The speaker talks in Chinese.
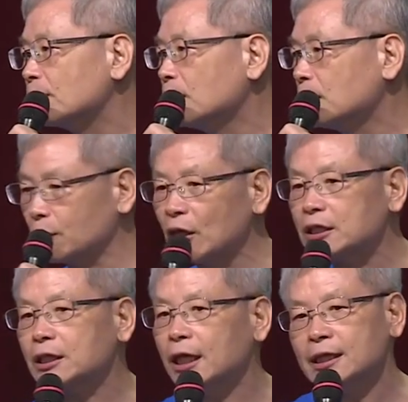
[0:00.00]
那原
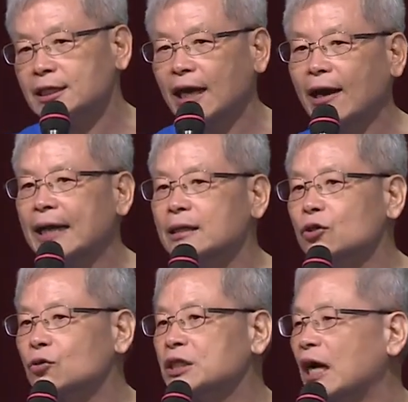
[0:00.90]
始点你只要按了
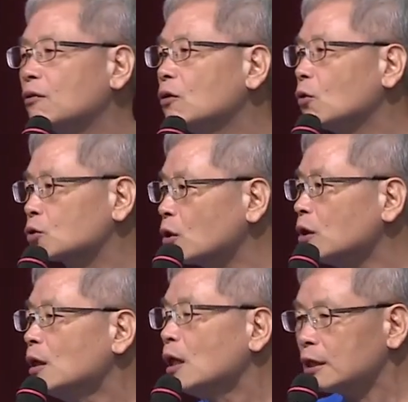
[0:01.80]
有效，我
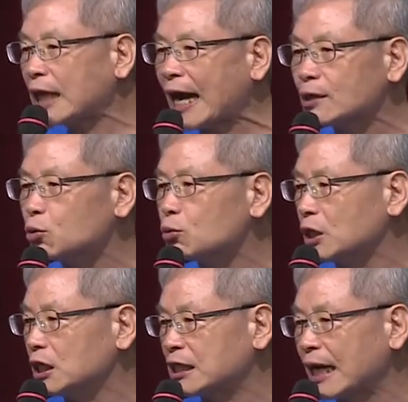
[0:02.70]
说他触
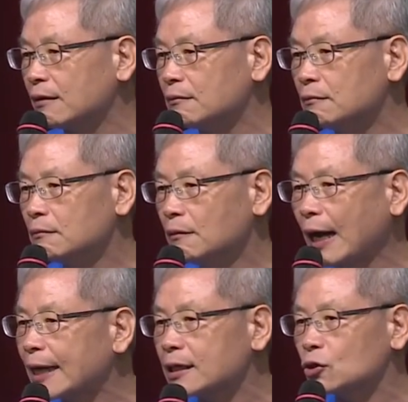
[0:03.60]
体箱
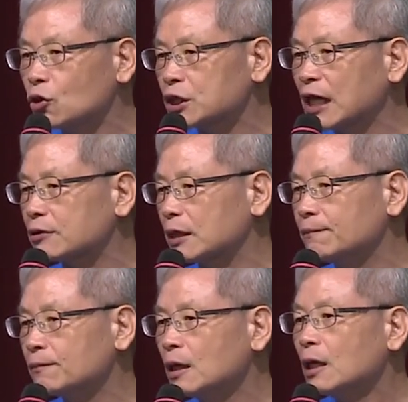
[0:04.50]
按了有效的，
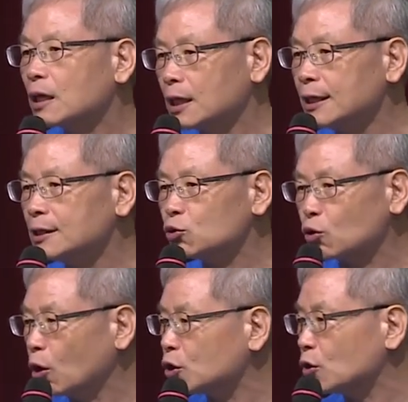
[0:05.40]
跟
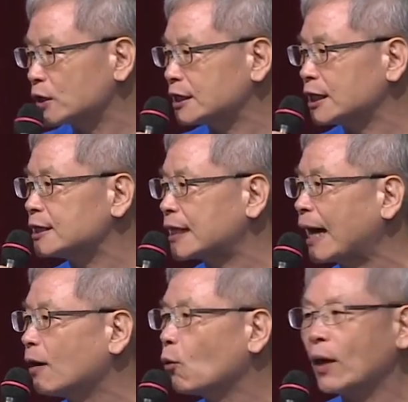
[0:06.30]
所有的检
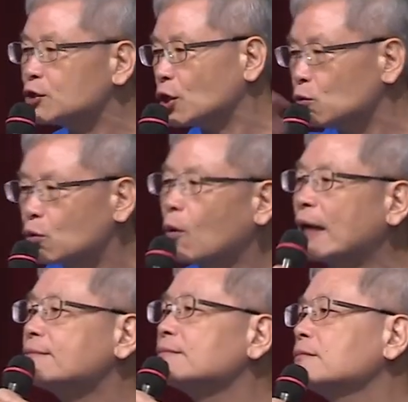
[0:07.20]
查完全无
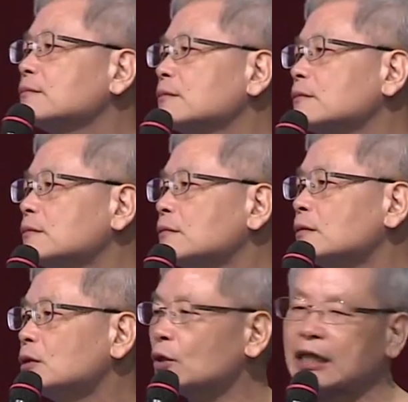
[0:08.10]
关，
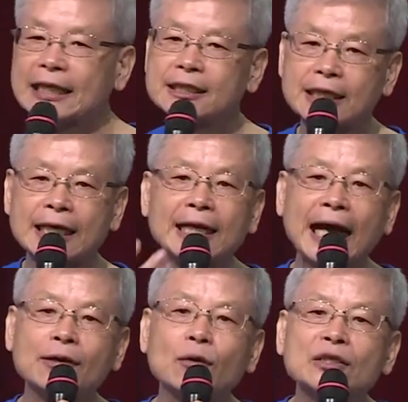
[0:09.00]
因为它是跟
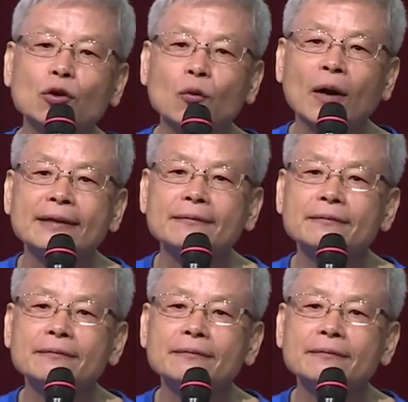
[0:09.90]
开关有关，